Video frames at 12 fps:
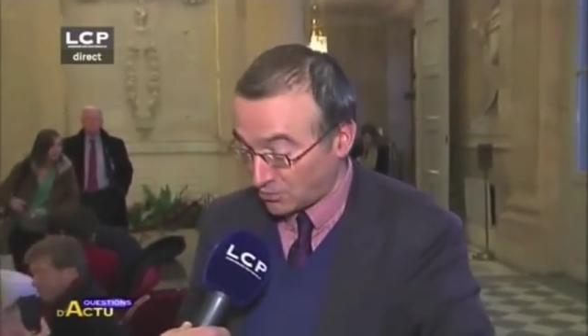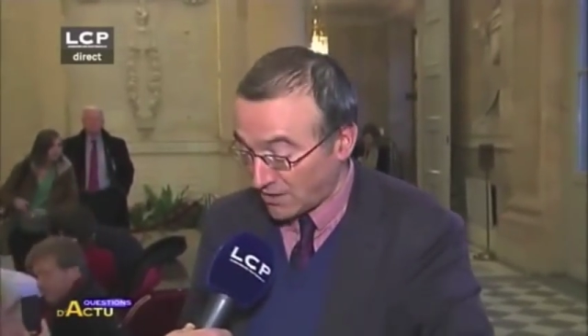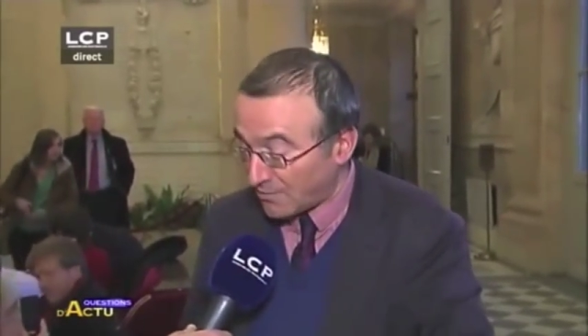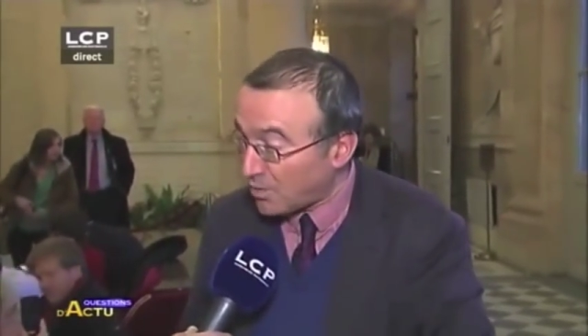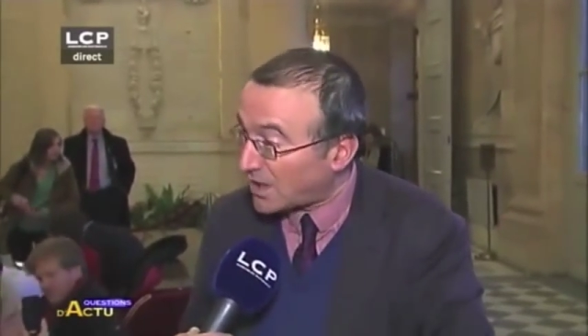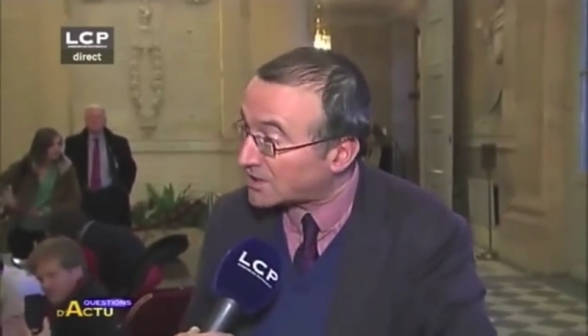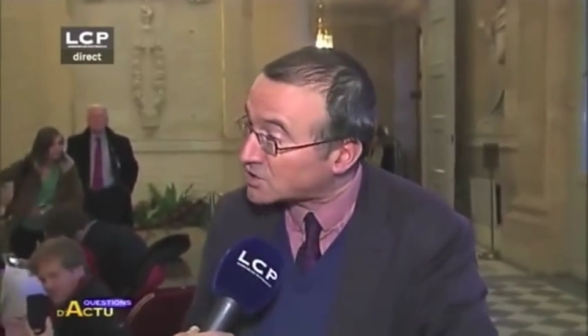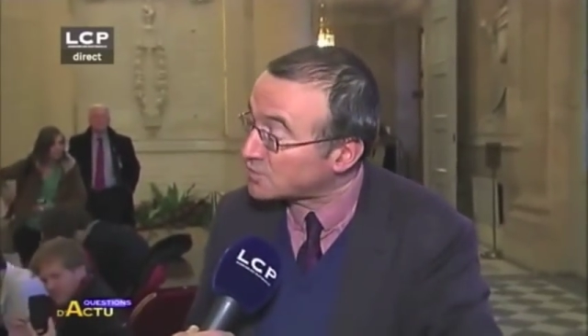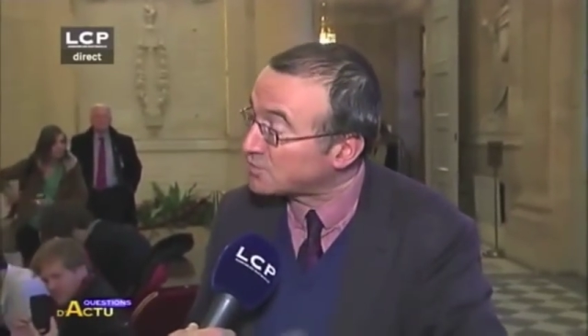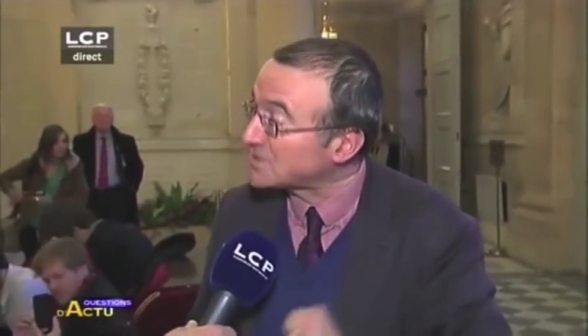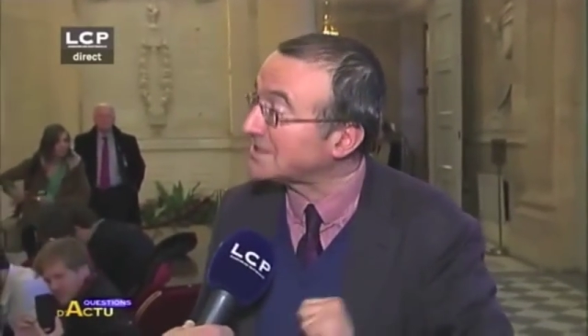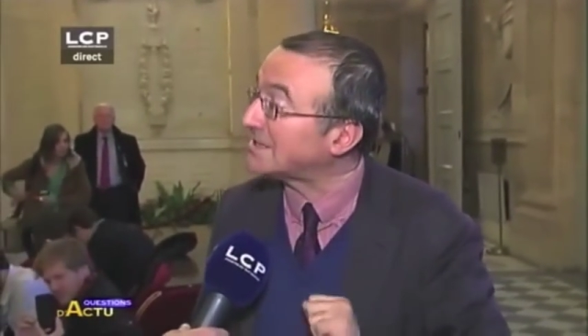Mais en tout cas, moi,
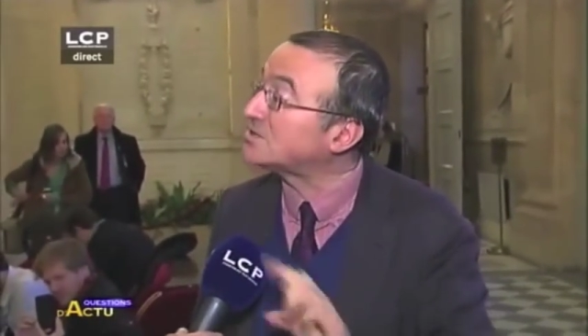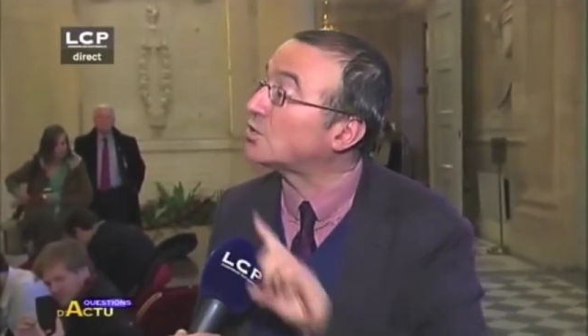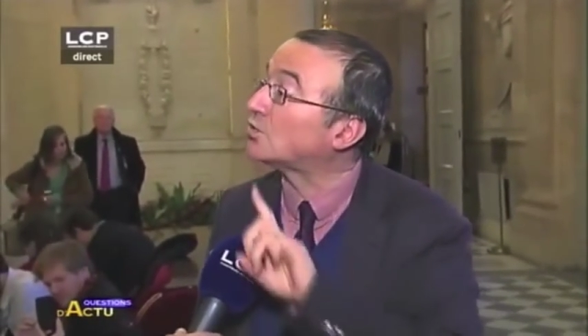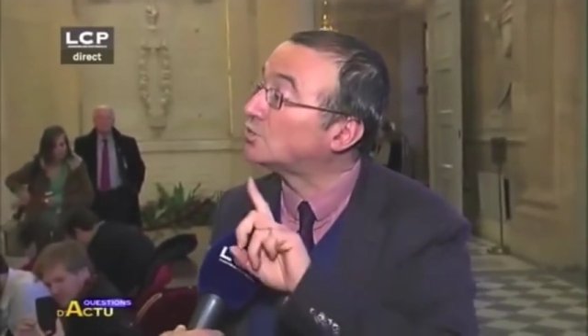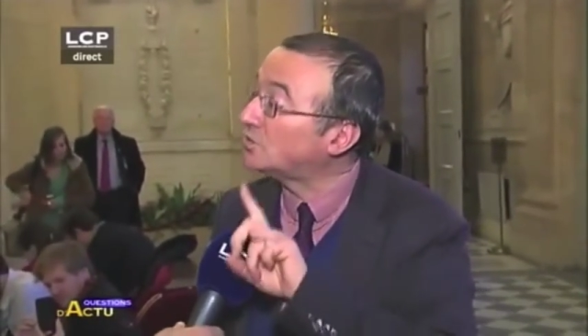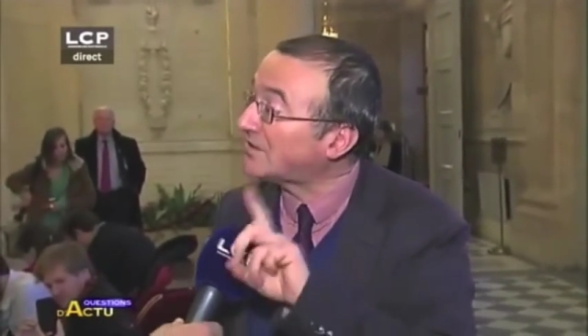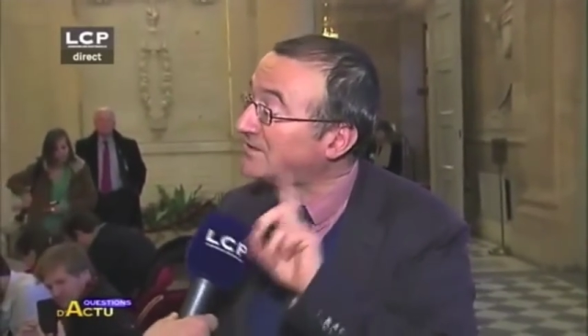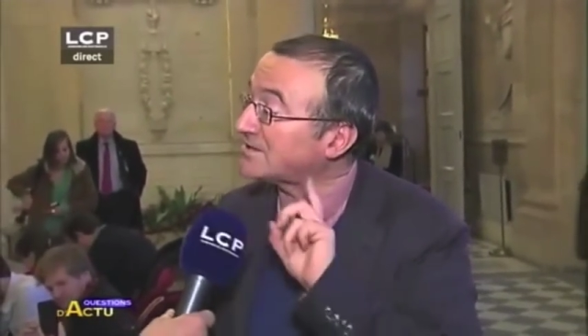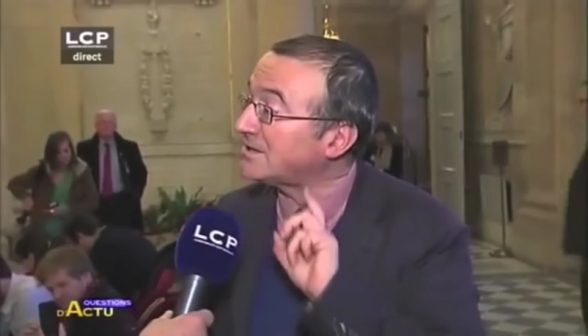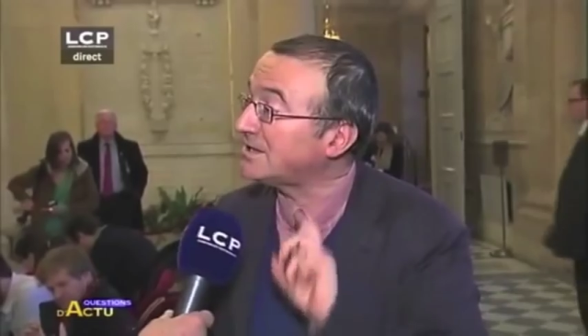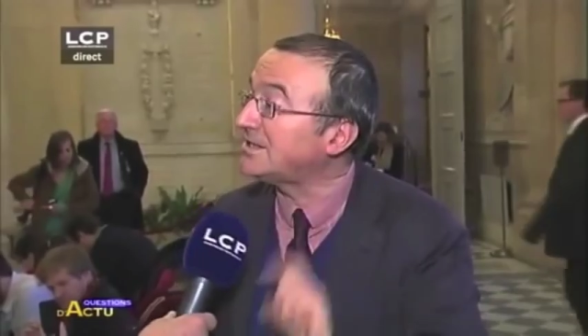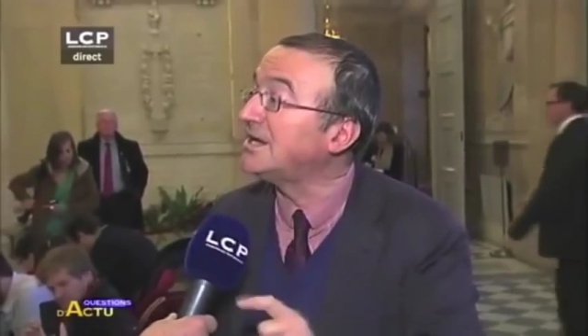je pose des questions tout à
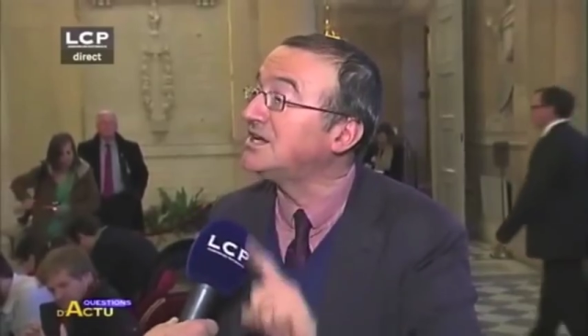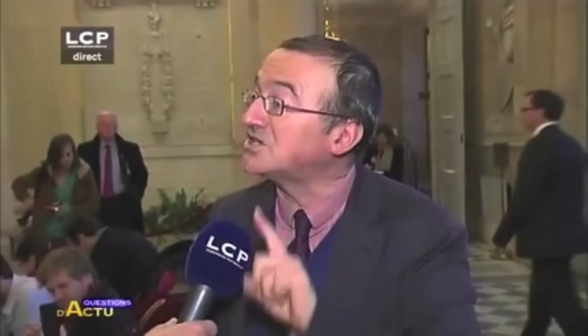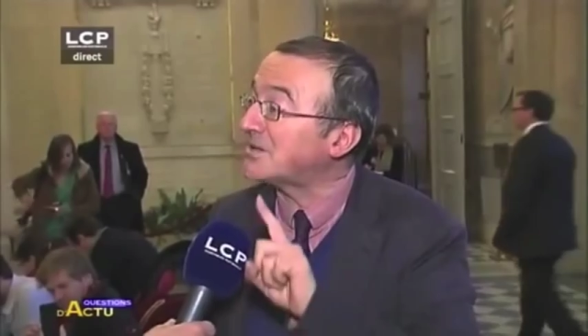fait solides.